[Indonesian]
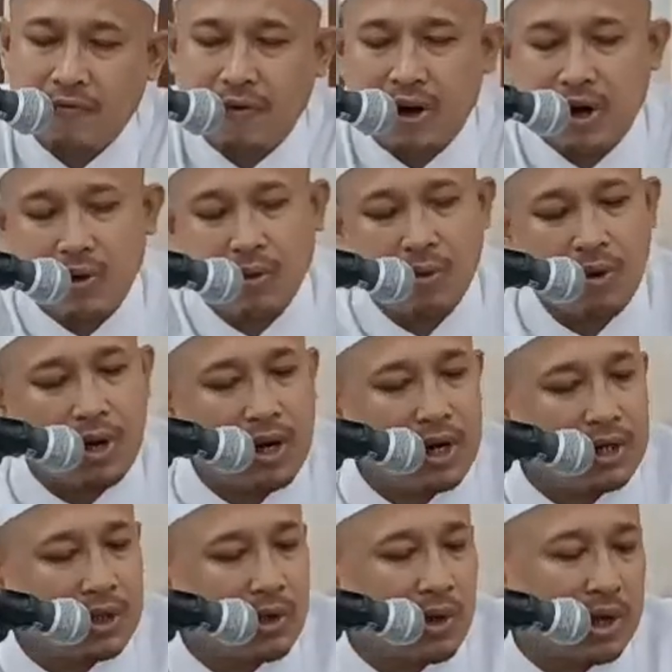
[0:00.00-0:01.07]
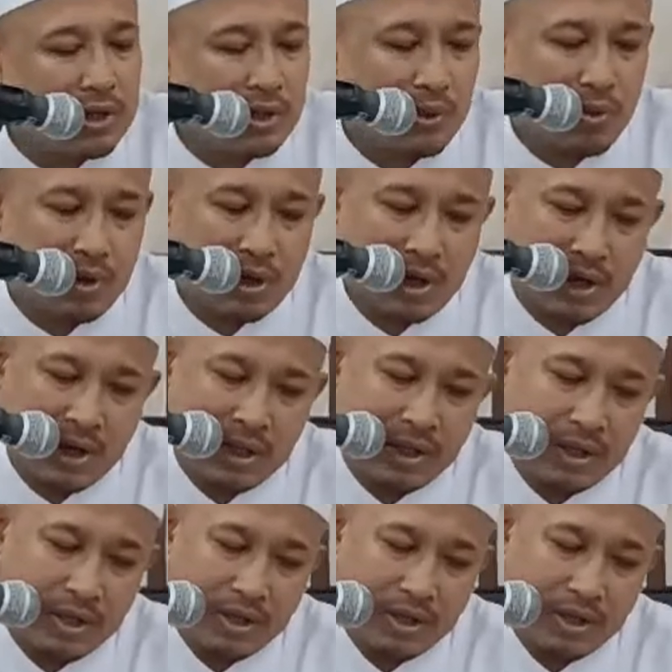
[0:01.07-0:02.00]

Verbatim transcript: fardu lah nak sholat sunat